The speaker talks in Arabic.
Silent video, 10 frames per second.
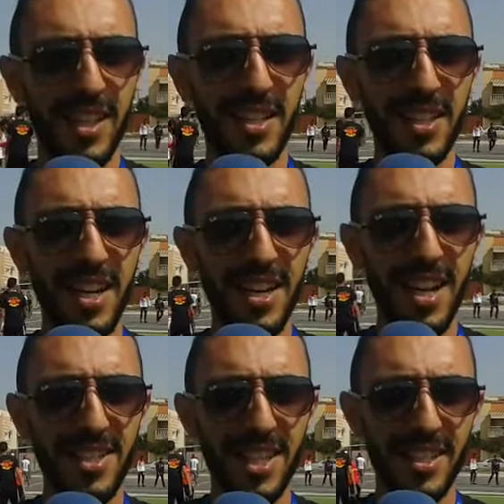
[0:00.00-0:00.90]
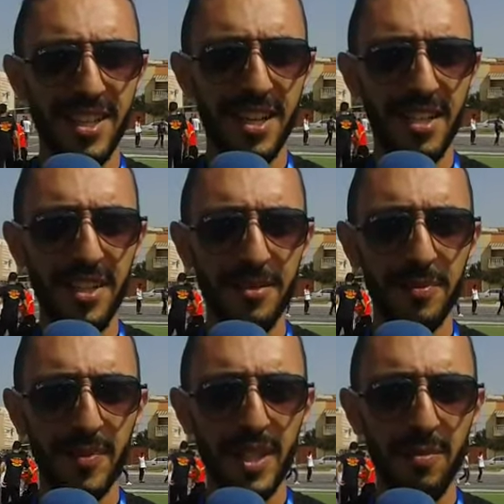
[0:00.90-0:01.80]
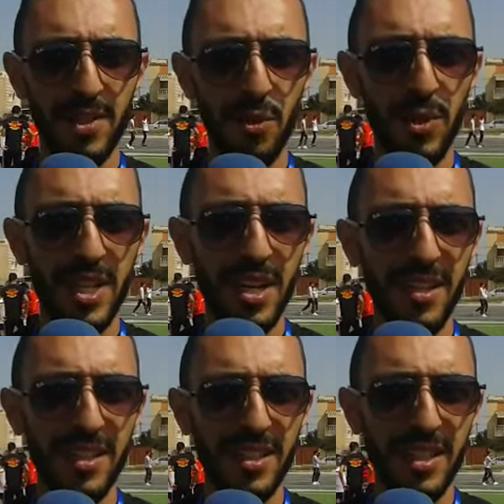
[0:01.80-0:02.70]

خدينا على العاتق ديالنا المسؤوليه